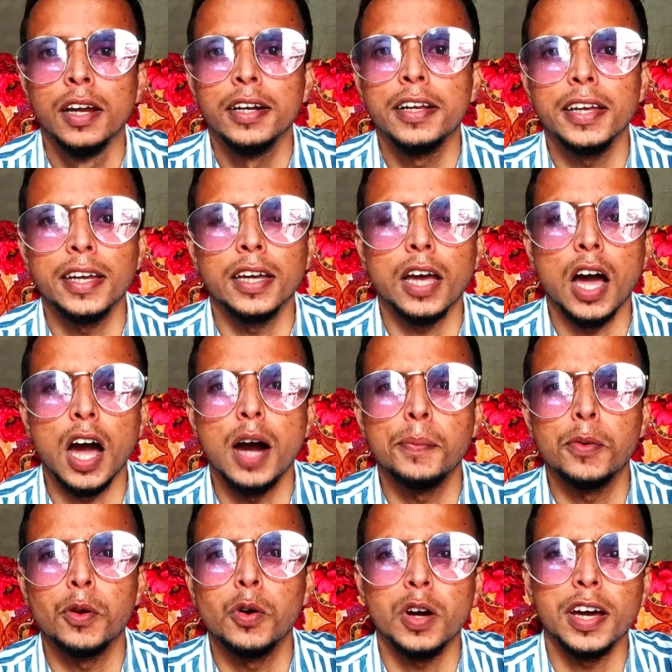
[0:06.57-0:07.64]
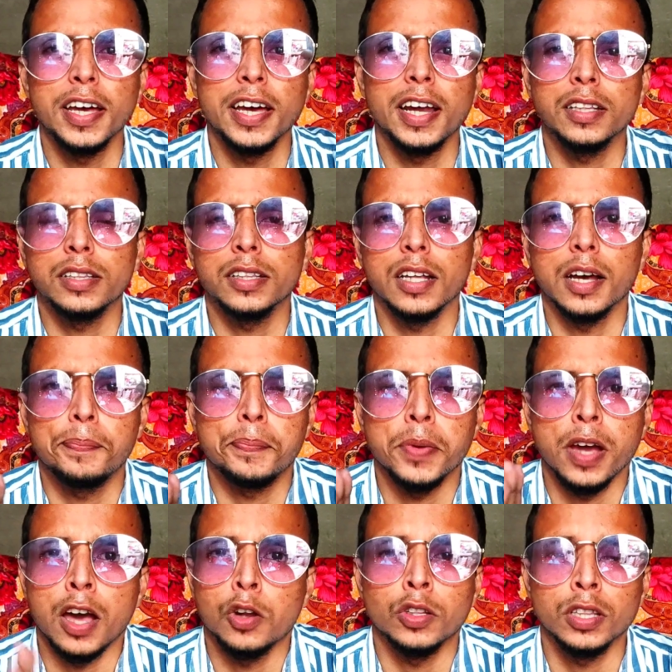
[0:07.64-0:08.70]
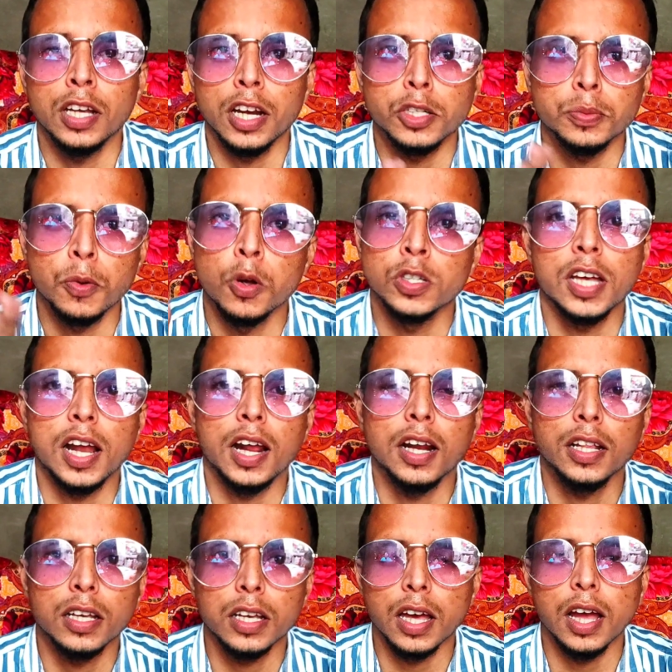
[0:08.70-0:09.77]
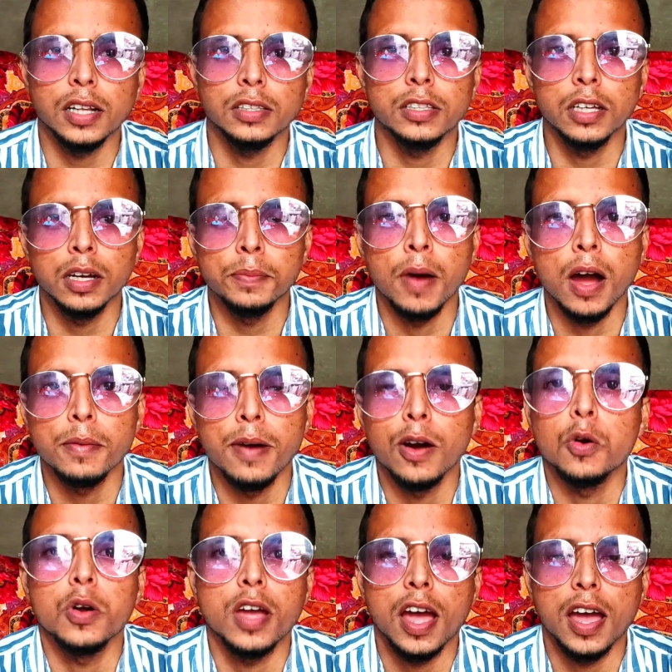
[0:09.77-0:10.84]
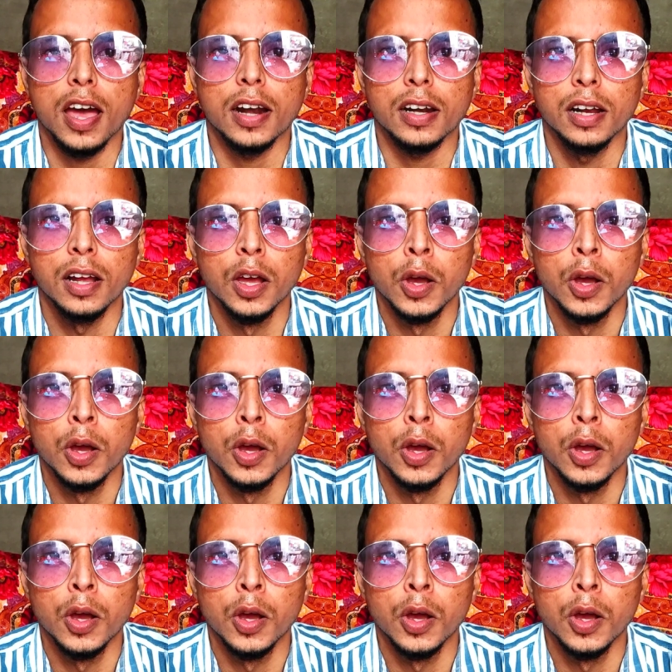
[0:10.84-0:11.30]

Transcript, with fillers: ठीक है आप लोगों का यार इतना प्यार और इतना रिस्पॉन्स आ रहा है ना कि तो यार दिल बाग बाग हो गया यार